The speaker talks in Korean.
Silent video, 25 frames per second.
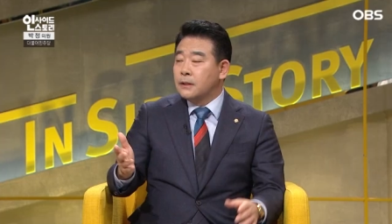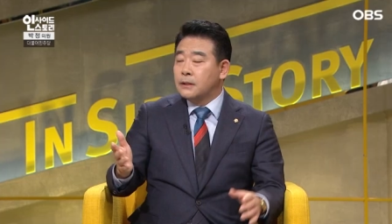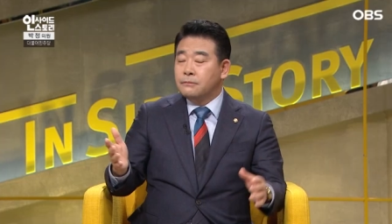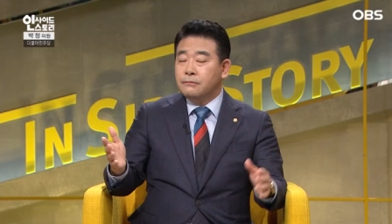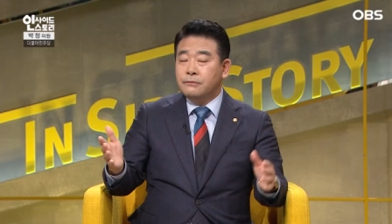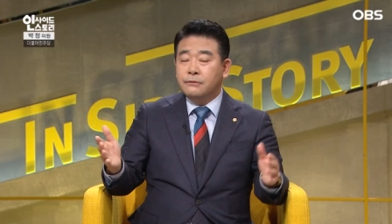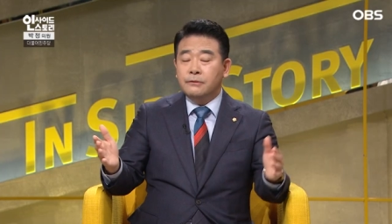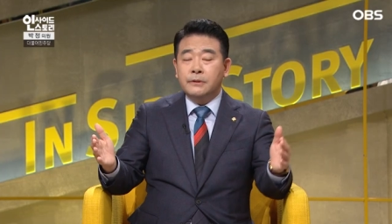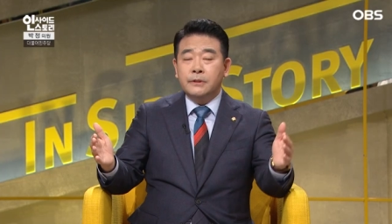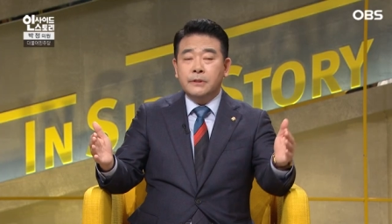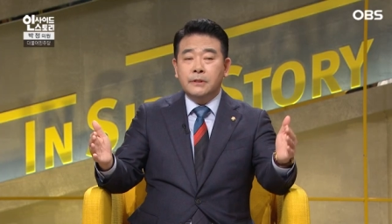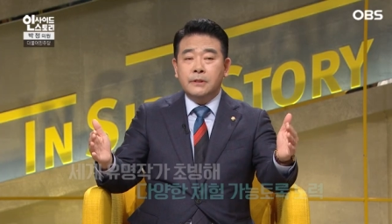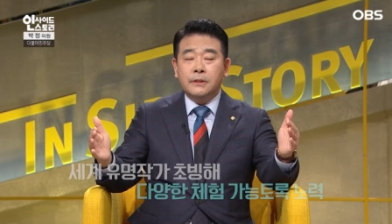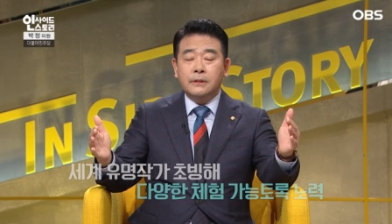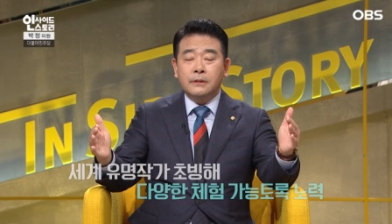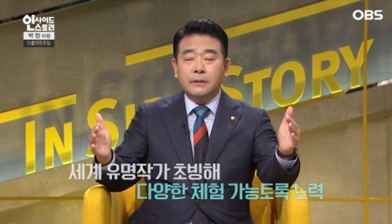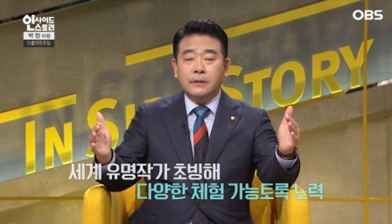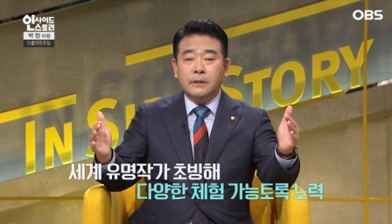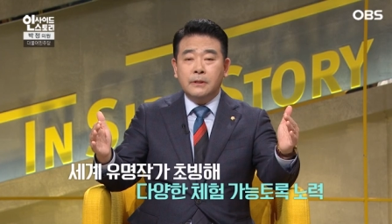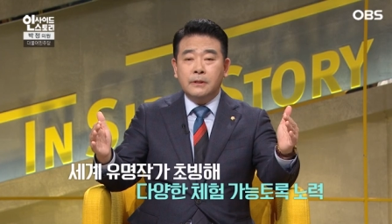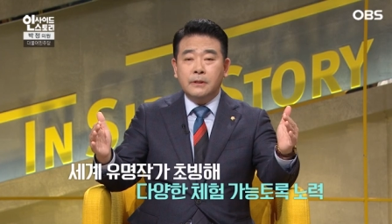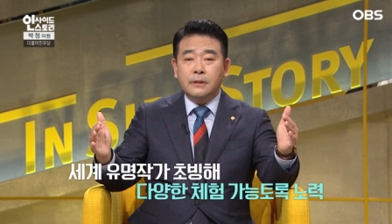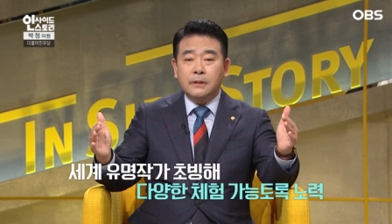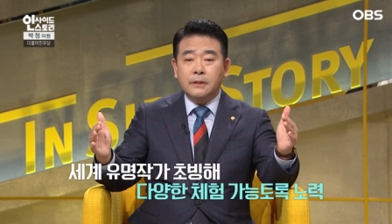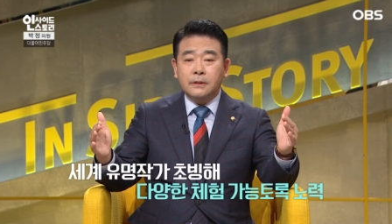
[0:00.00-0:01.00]
그분들이 에,
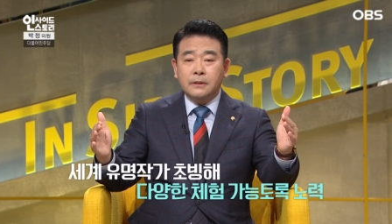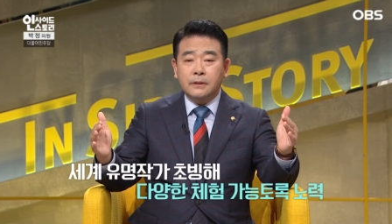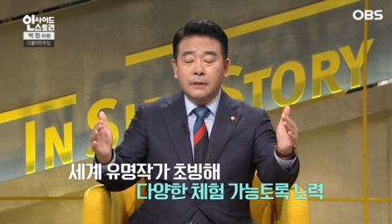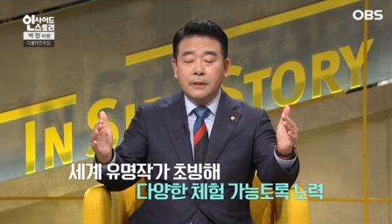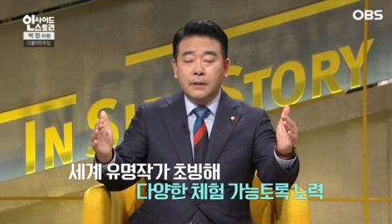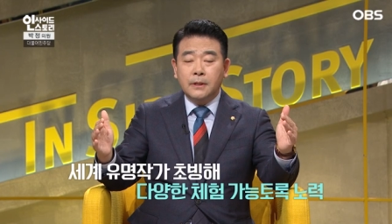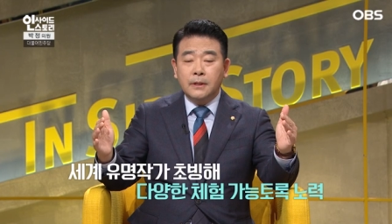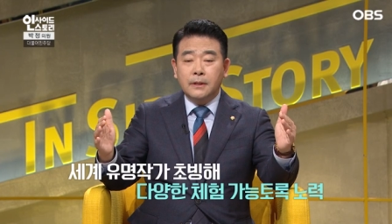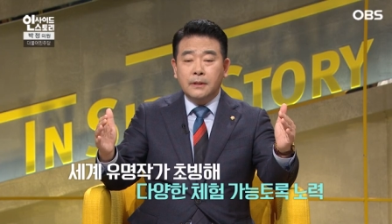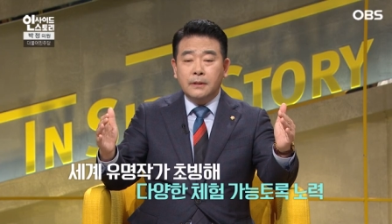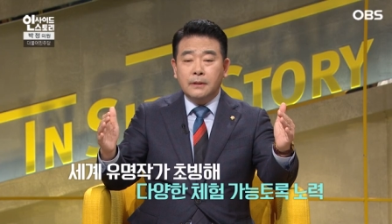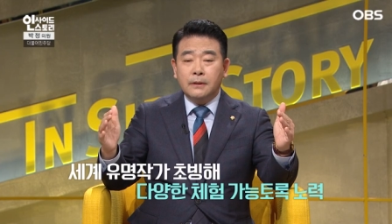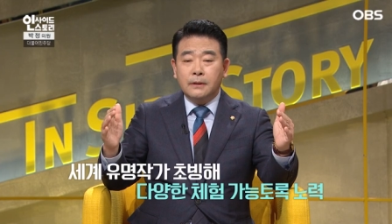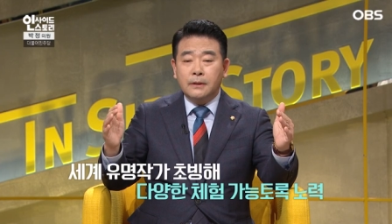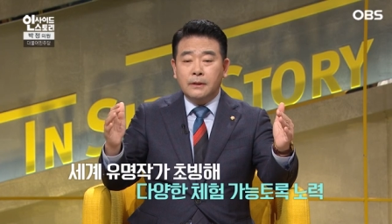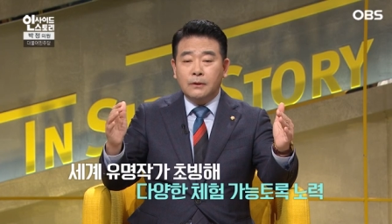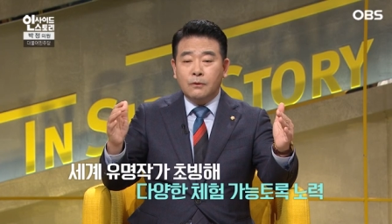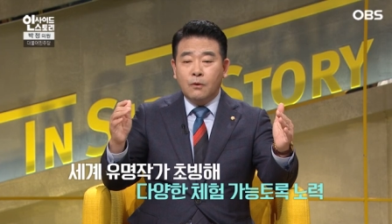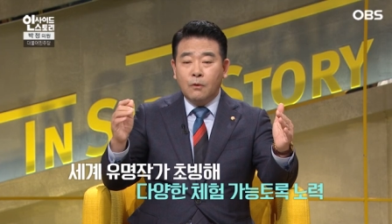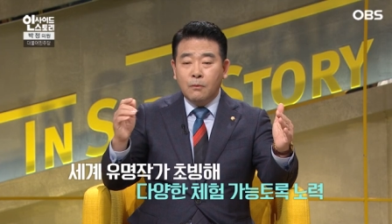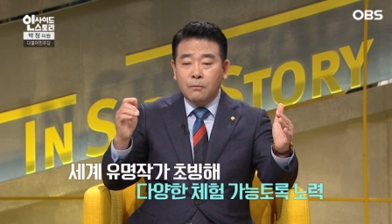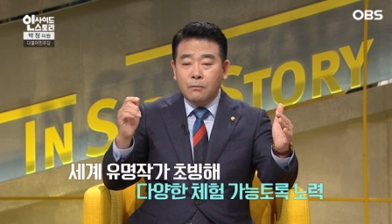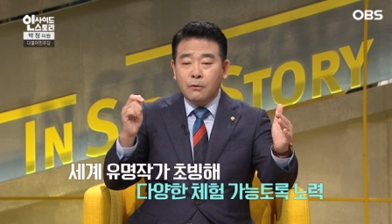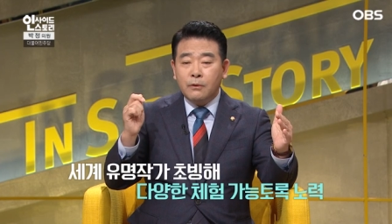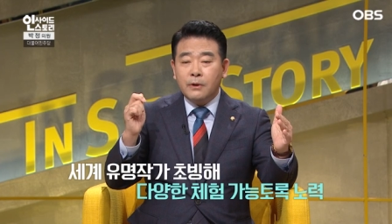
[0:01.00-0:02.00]
어, 예,
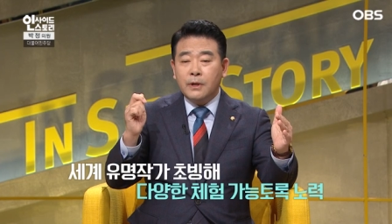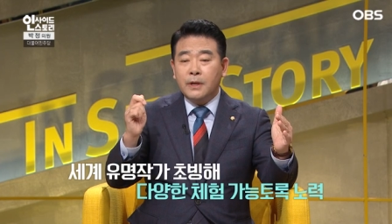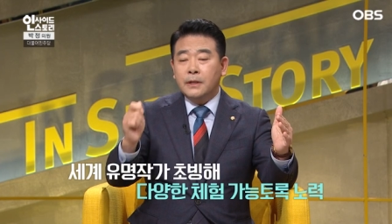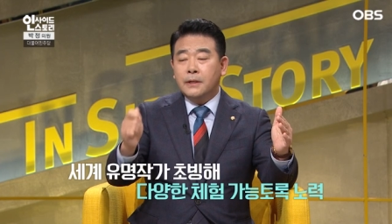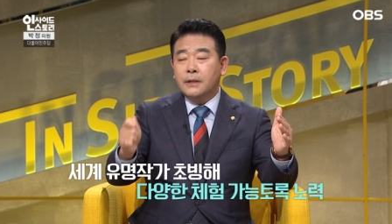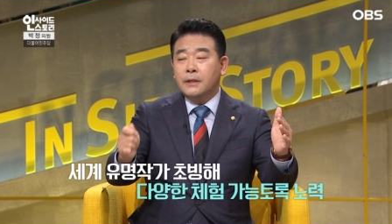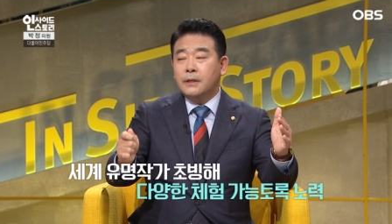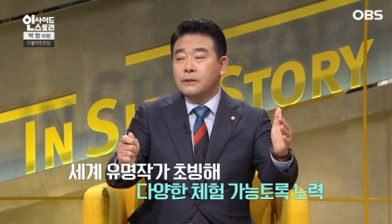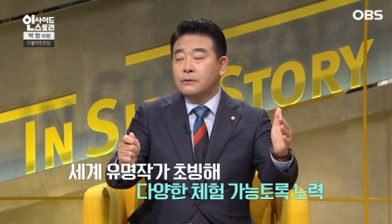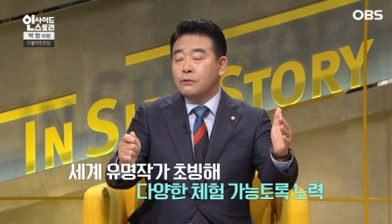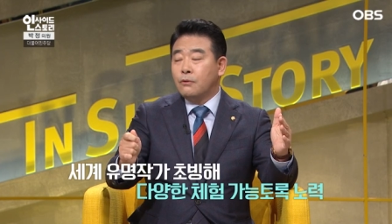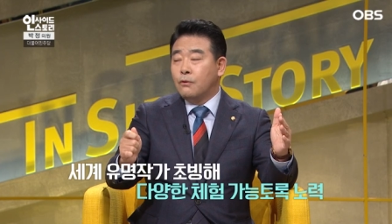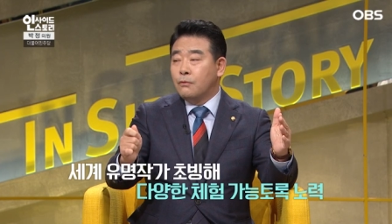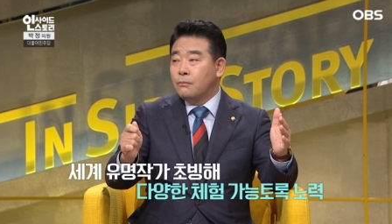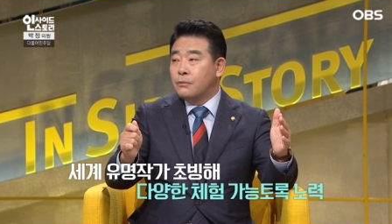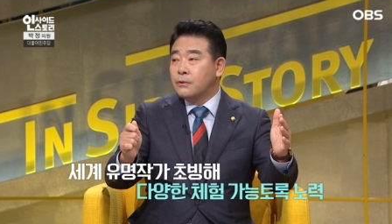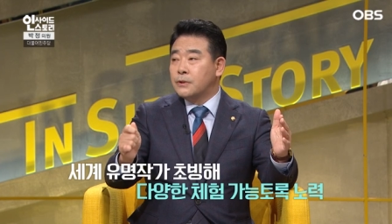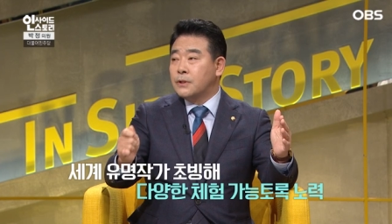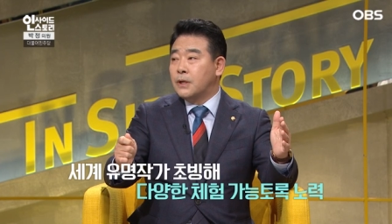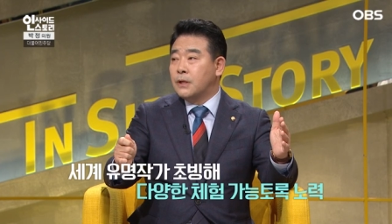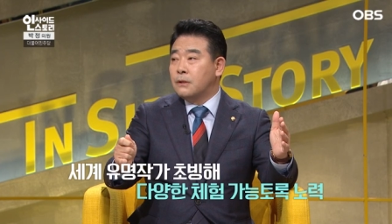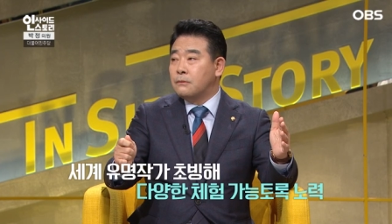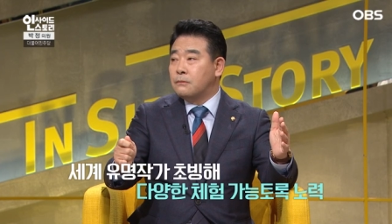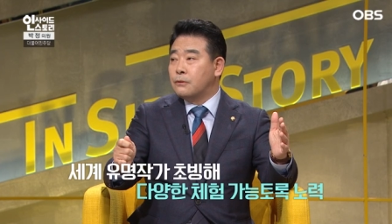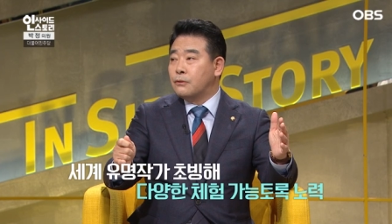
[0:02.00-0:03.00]
공모라기에서 공모
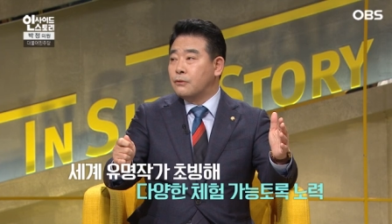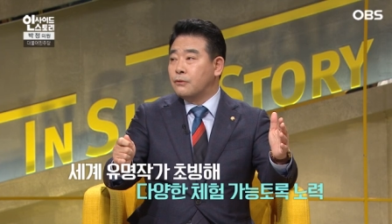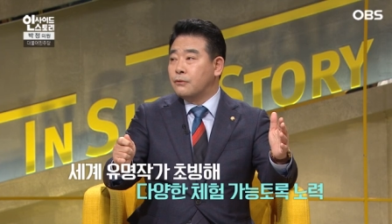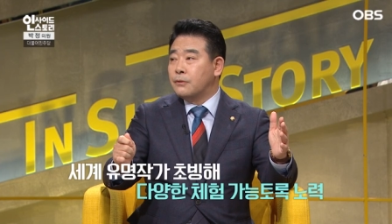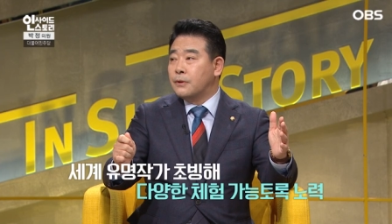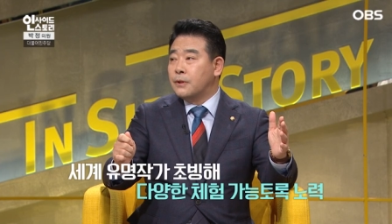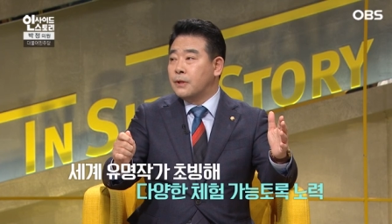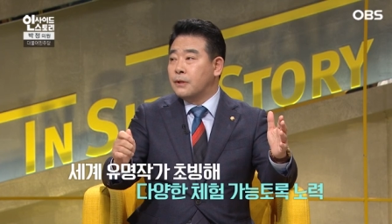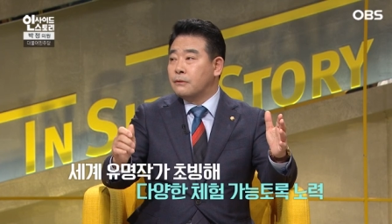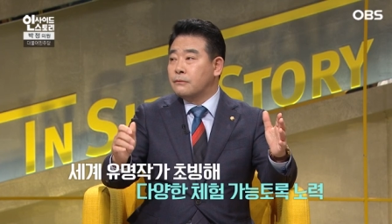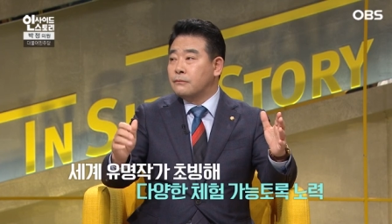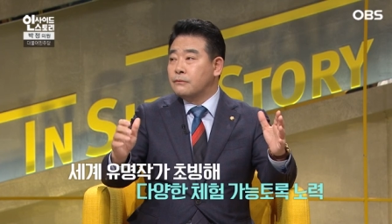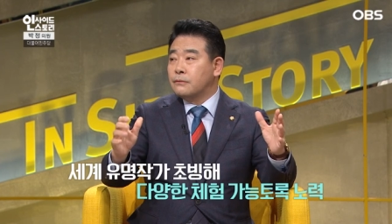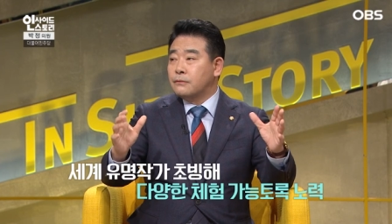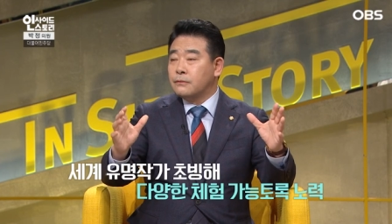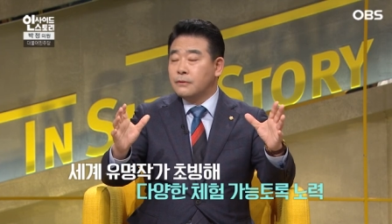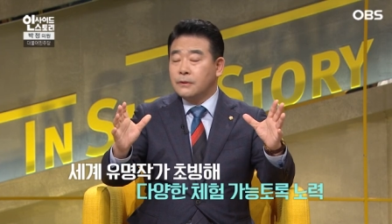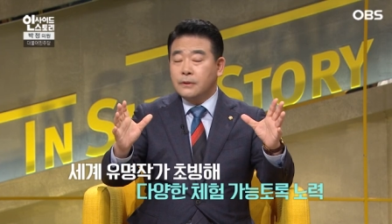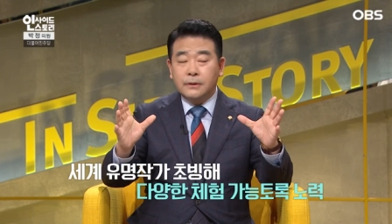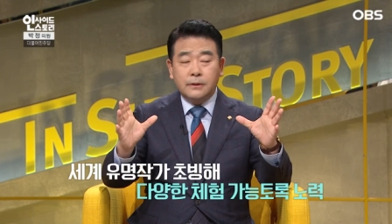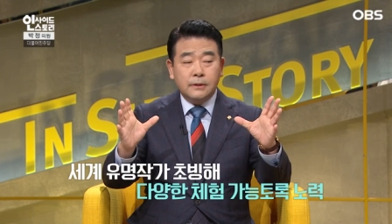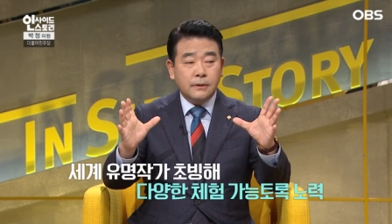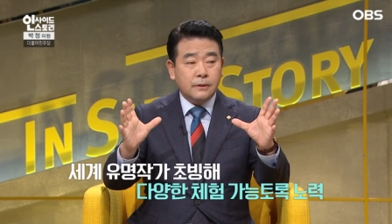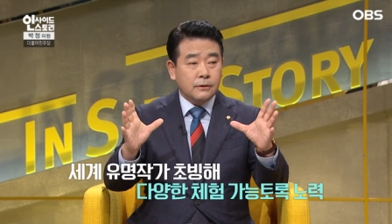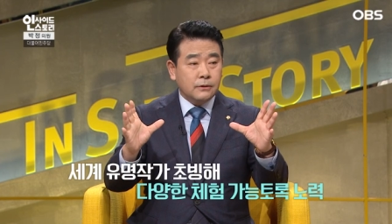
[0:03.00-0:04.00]
사업을 통해 갖고
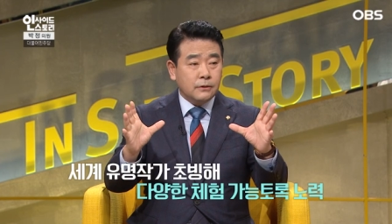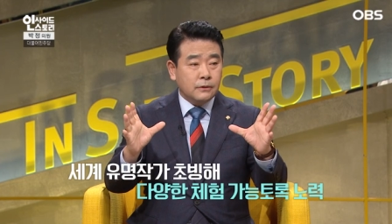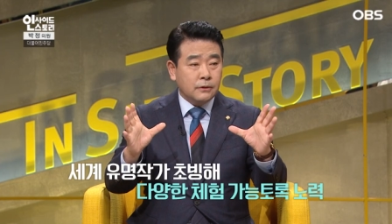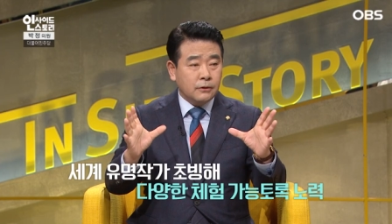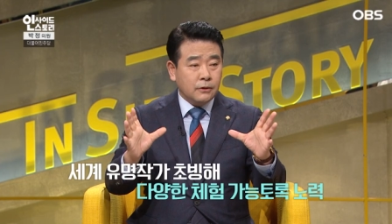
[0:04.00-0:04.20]
에, 예,